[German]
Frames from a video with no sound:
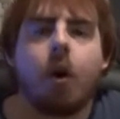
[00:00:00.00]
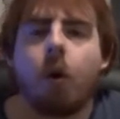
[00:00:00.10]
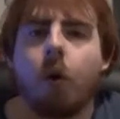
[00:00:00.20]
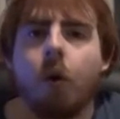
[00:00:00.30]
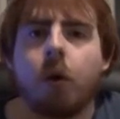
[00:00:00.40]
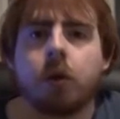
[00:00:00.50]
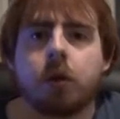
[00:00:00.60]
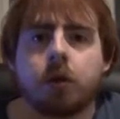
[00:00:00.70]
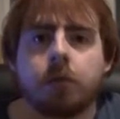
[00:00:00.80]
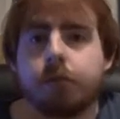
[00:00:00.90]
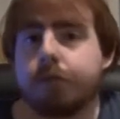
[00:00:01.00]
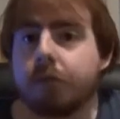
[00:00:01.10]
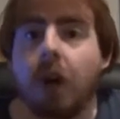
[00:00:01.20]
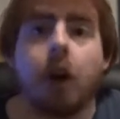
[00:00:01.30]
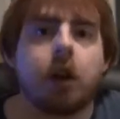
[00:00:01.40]
Und
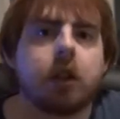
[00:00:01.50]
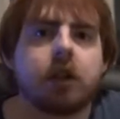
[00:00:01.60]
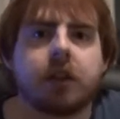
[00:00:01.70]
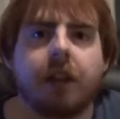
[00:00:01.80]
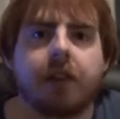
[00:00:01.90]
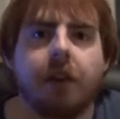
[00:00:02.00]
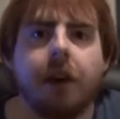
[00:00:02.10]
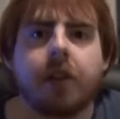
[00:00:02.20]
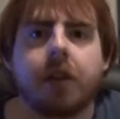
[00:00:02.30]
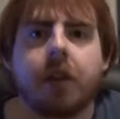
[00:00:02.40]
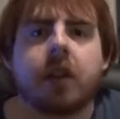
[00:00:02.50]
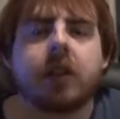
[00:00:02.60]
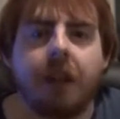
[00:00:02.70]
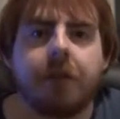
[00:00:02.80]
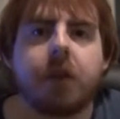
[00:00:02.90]
ja, das war's.
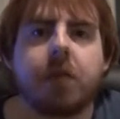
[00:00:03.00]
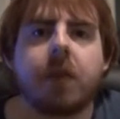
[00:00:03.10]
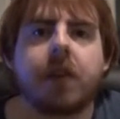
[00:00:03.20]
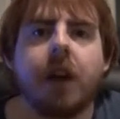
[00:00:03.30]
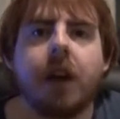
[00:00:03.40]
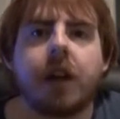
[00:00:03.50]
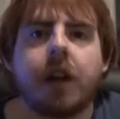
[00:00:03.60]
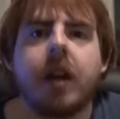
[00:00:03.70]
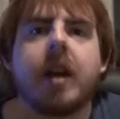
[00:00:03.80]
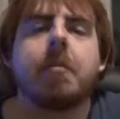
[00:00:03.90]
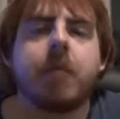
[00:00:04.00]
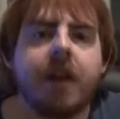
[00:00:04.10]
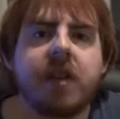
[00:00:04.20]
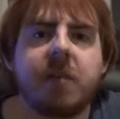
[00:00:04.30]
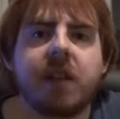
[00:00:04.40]
Dann würde ich mal sagen, mehr
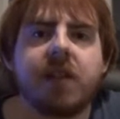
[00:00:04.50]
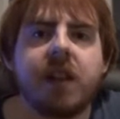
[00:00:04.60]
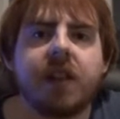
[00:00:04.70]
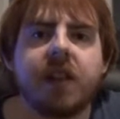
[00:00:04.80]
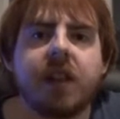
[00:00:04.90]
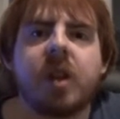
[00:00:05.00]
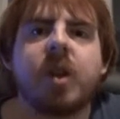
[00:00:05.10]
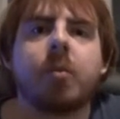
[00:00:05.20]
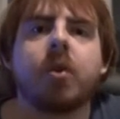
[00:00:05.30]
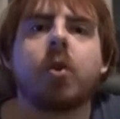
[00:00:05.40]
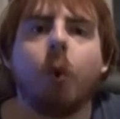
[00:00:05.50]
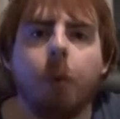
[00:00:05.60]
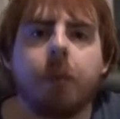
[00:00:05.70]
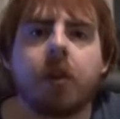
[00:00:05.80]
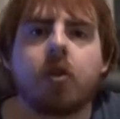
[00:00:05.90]
wenn ihr mich wieder seht. Ihr müsst
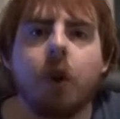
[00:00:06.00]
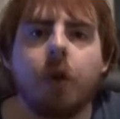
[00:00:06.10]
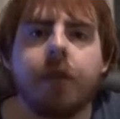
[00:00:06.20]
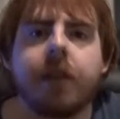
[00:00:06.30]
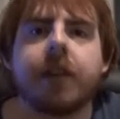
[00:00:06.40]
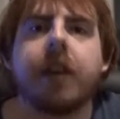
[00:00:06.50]
unbedingt schauen, wie es